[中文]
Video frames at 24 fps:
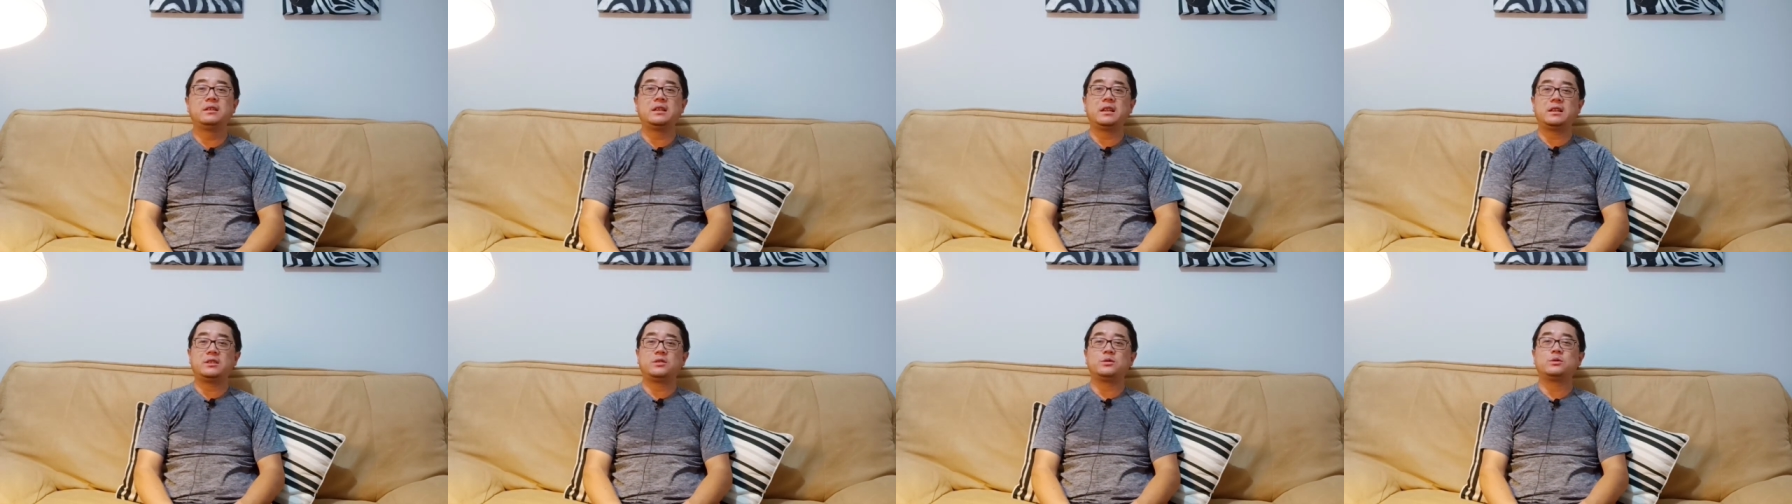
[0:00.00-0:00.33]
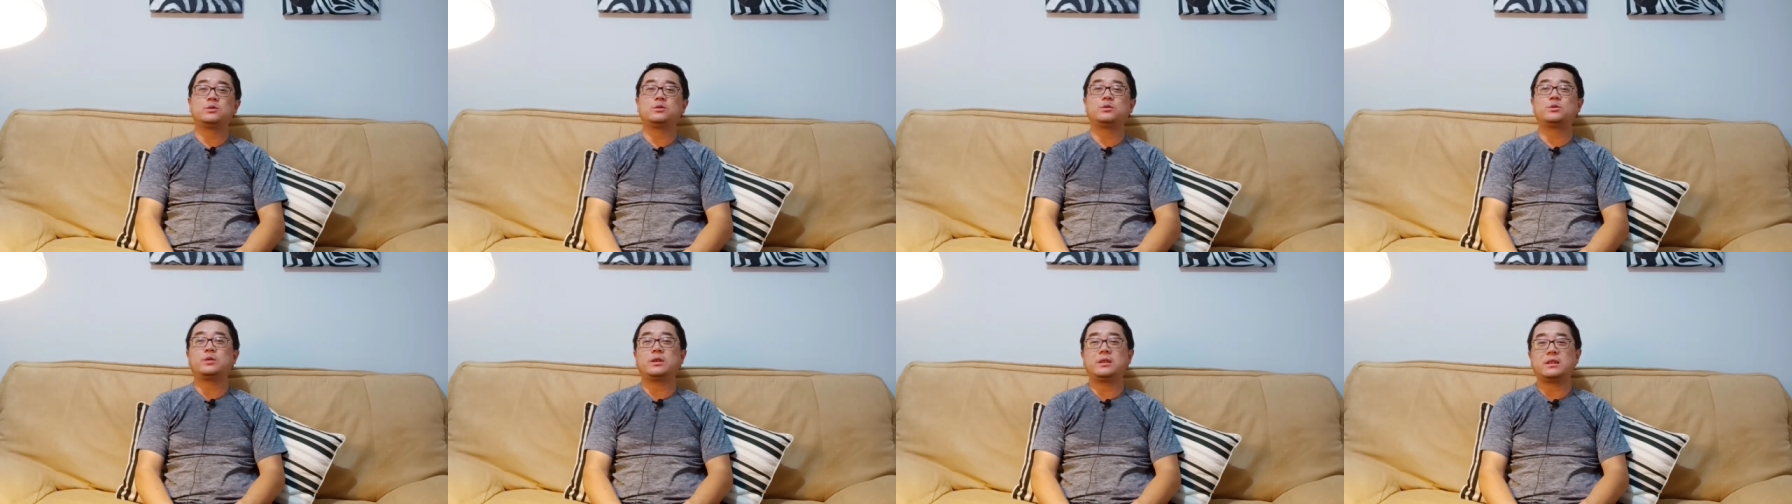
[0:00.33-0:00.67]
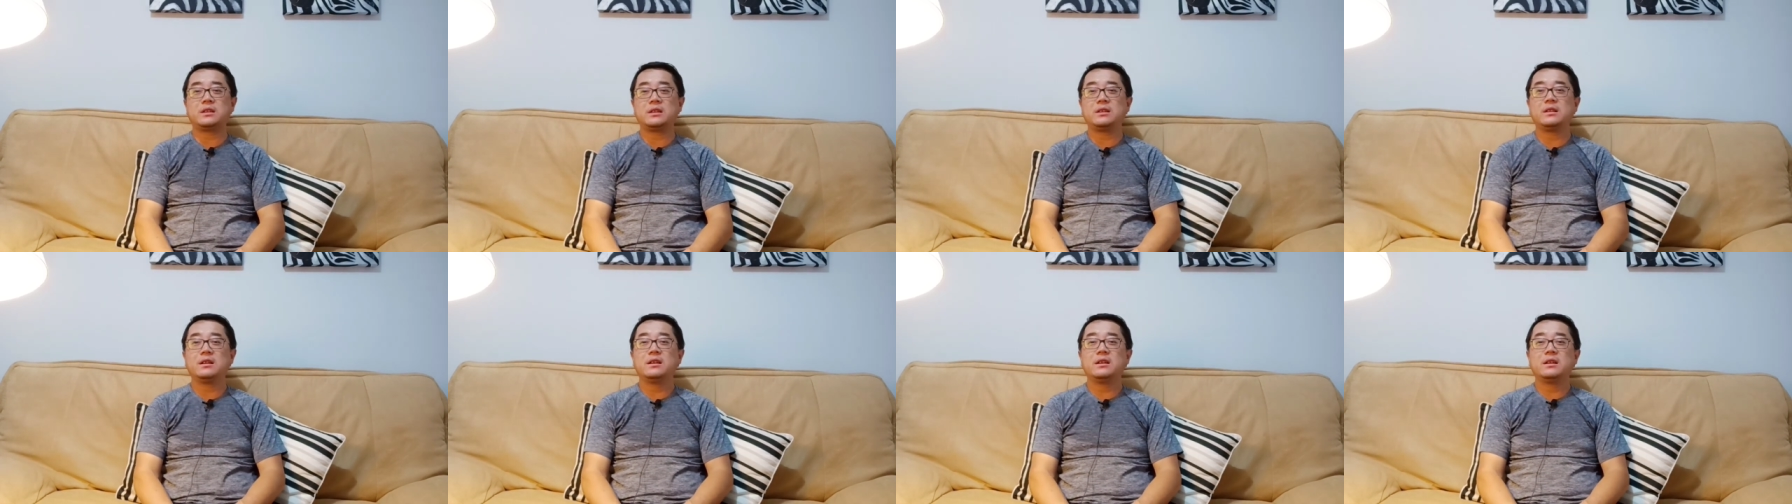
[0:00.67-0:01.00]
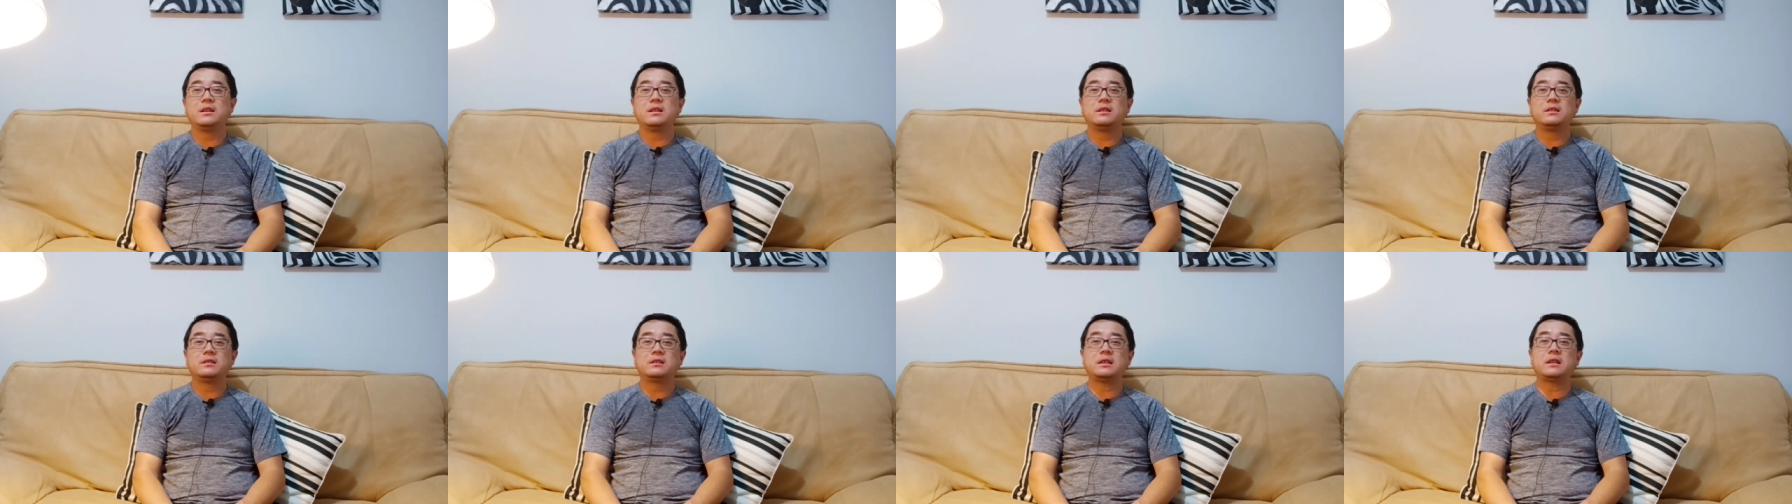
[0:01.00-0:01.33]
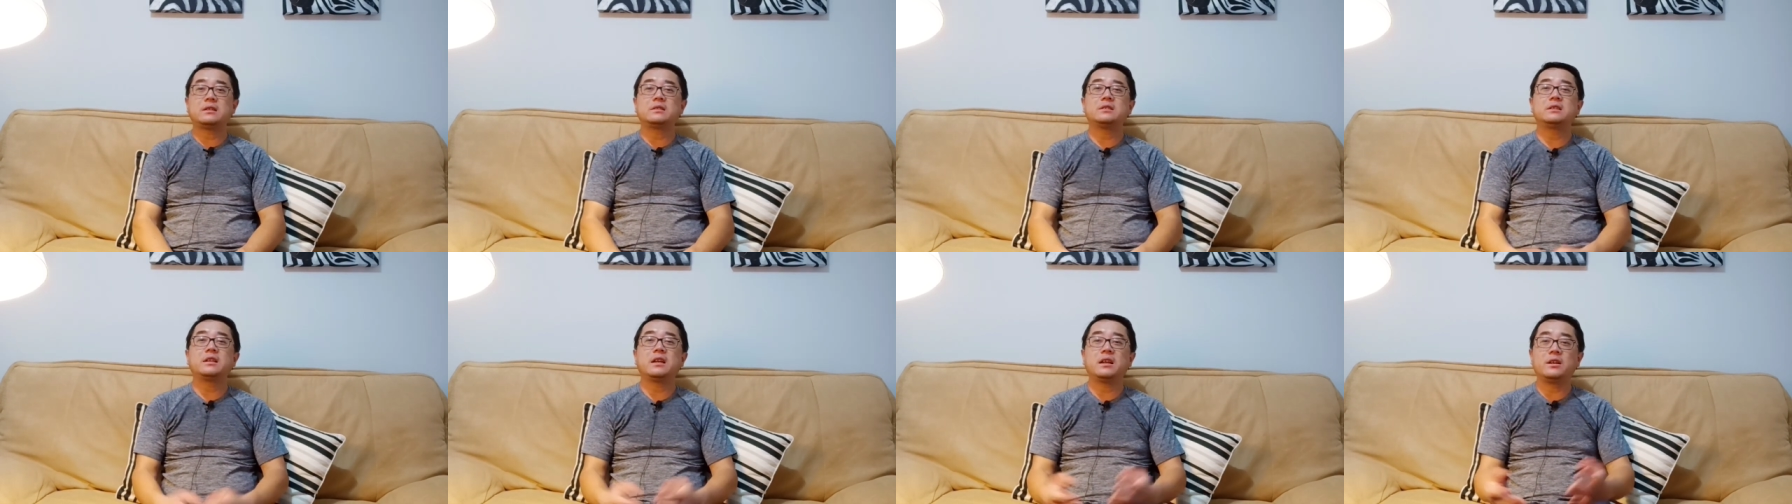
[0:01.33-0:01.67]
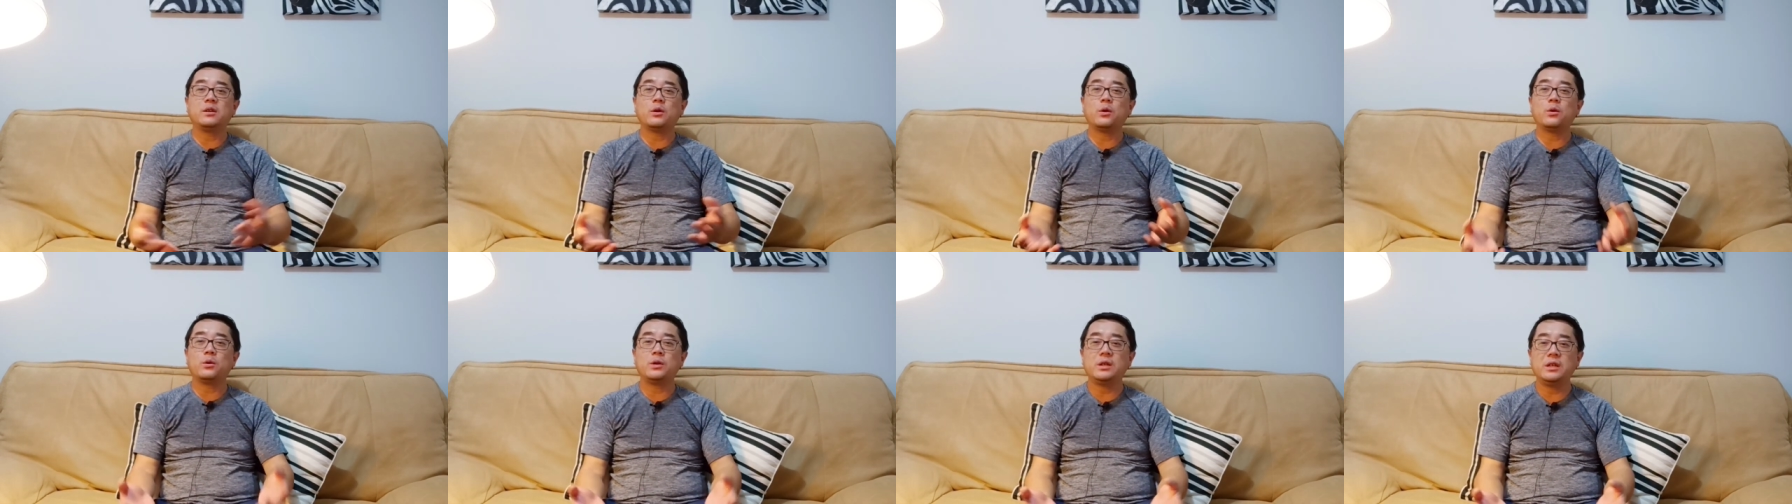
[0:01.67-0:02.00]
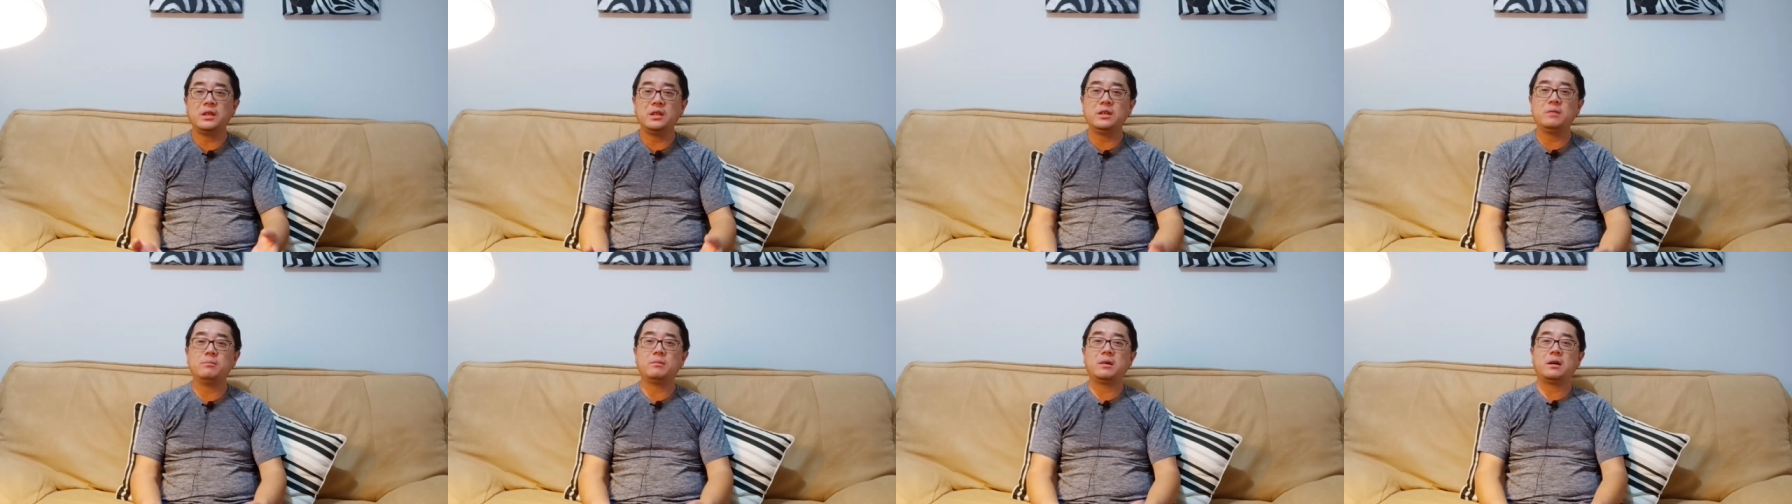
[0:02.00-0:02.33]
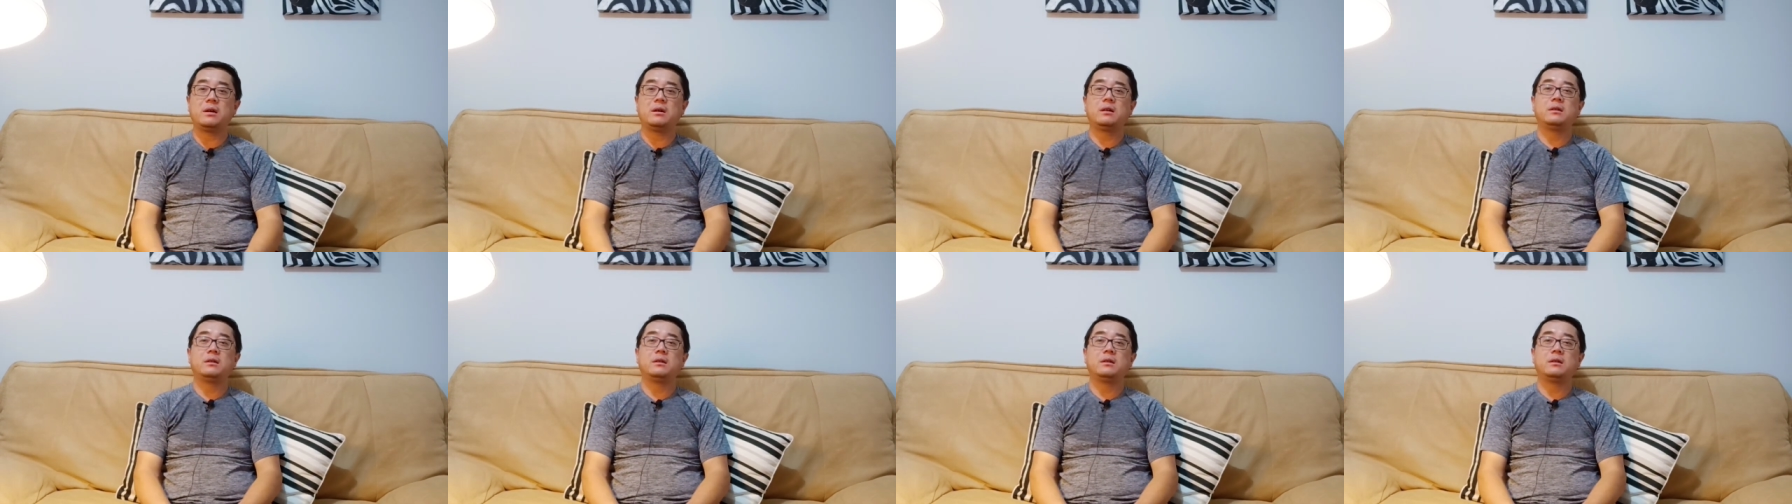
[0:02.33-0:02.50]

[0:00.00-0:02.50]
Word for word: 那就是最，但是那个有意义吗？